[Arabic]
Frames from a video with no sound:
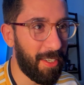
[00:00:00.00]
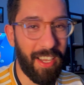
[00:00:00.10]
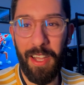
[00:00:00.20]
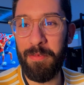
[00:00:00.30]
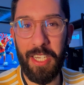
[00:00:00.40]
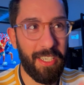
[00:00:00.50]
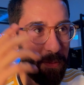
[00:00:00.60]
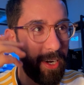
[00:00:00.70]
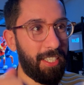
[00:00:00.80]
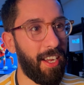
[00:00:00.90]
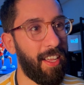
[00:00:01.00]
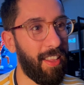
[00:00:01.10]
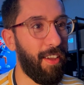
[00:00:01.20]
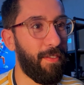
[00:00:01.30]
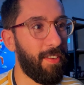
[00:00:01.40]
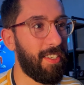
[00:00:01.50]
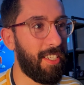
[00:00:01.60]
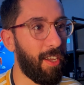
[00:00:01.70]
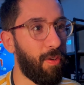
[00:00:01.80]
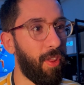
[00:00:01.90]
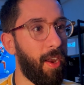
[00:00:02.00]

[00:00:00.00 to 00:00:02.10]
رقم سجل برشا اهداف زيكو